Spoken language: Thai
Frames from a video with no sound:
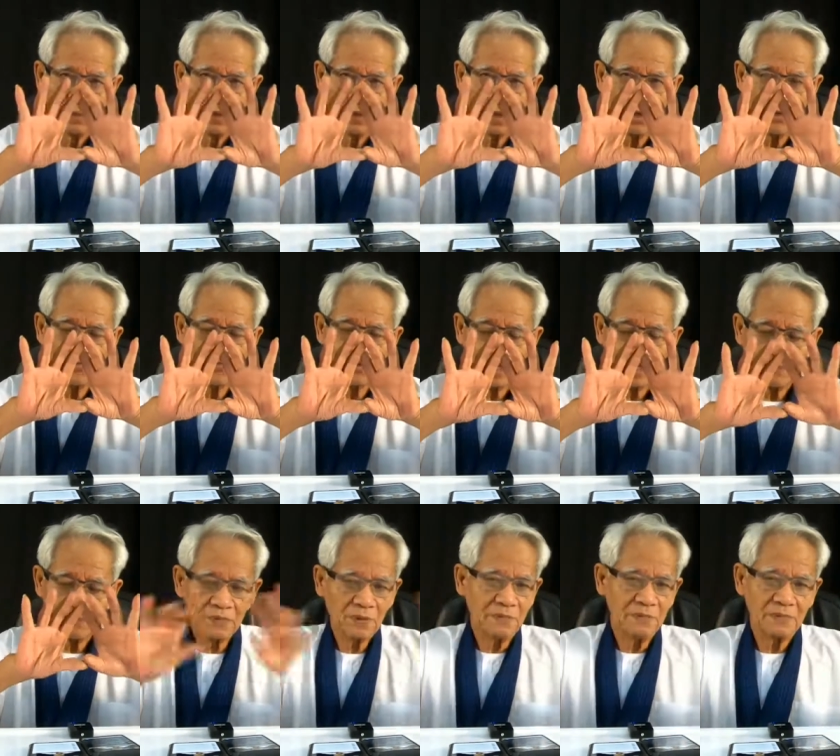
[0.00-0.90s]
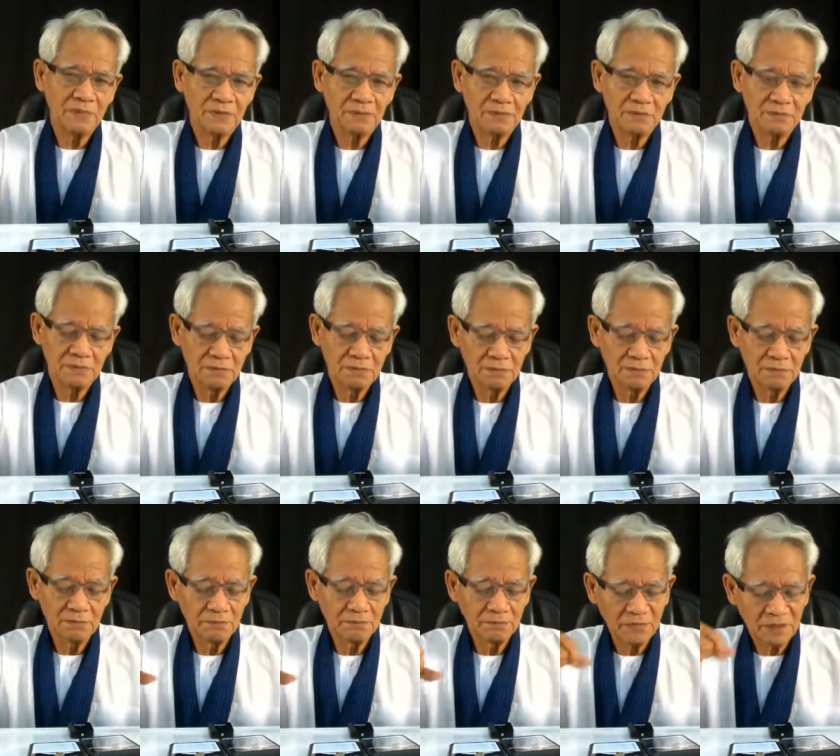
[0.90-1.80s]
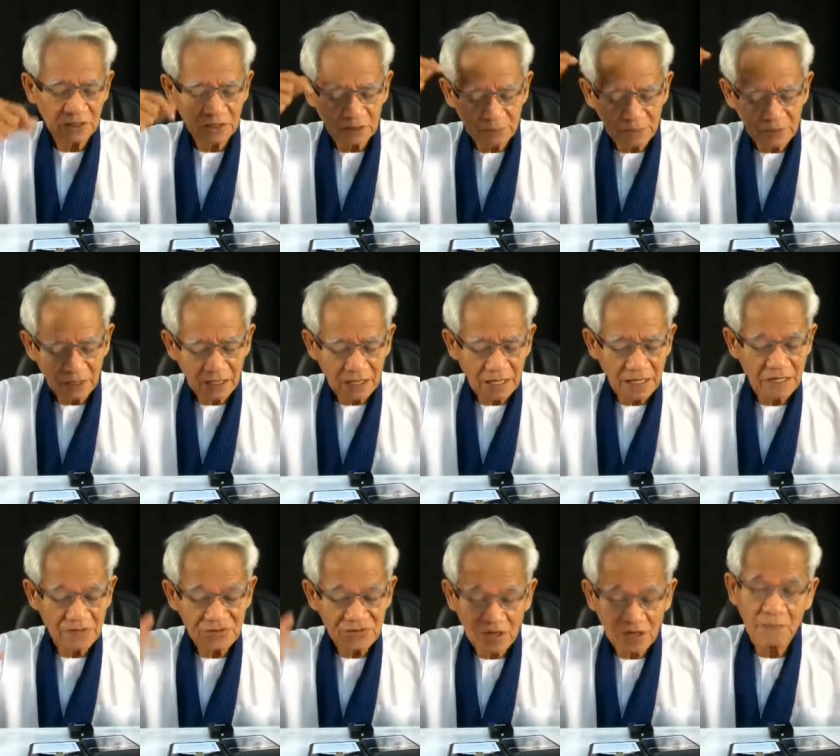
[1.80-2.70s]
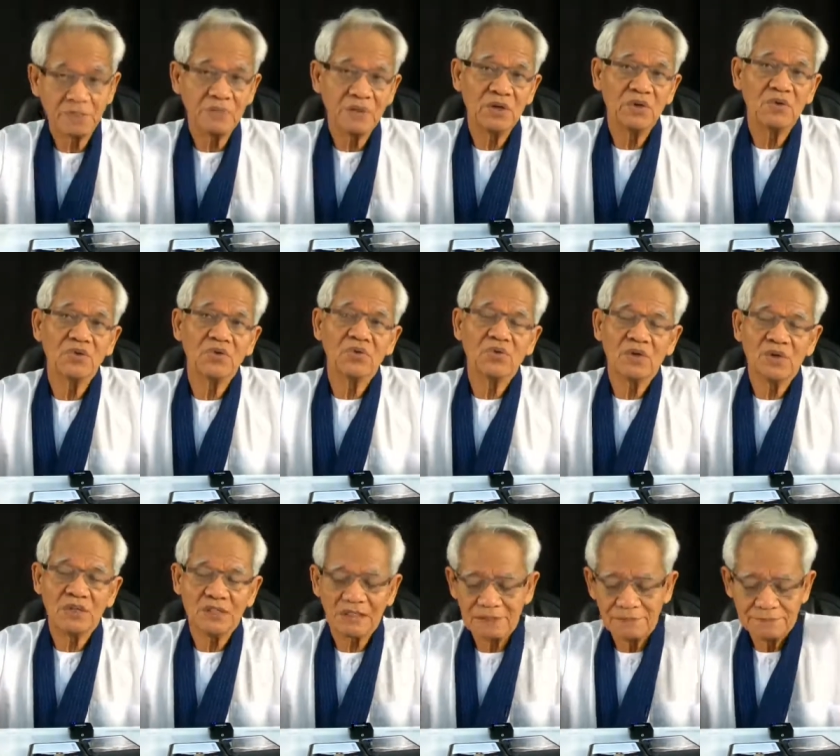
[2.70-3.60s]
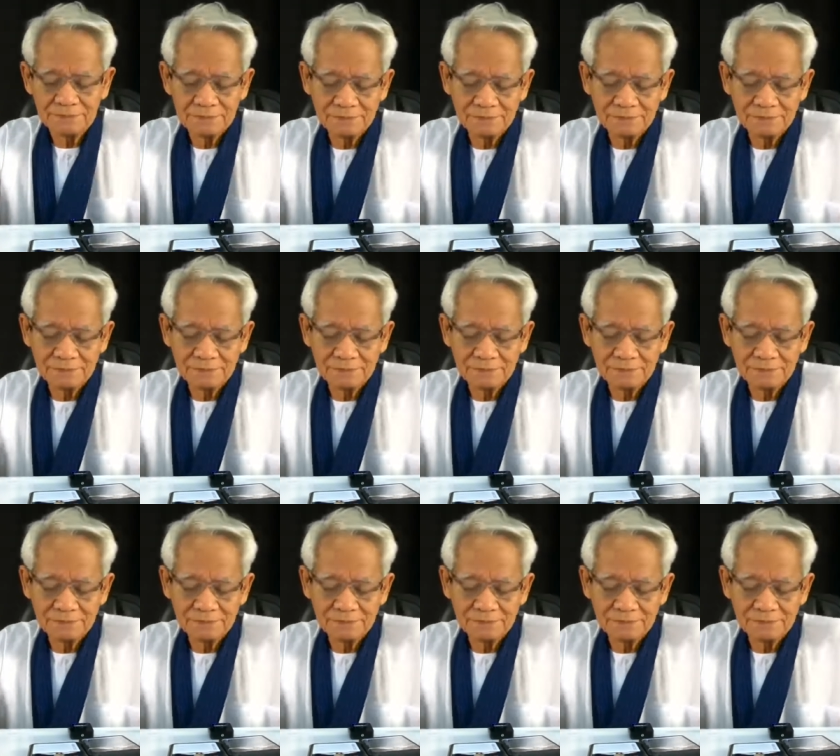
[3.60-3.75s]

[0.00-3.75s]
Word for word: พอเข้าใจปุ๊บมันจะเป็นการจำไปโดยตัวเลย